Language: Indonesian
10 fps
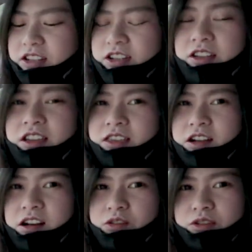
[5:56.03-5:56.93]
jadi kita
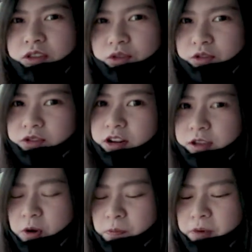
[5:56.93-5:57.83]
nggak usah turun dari
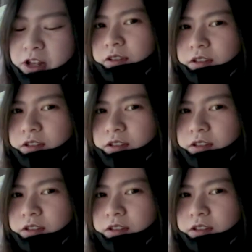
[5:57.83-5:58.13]
mobil,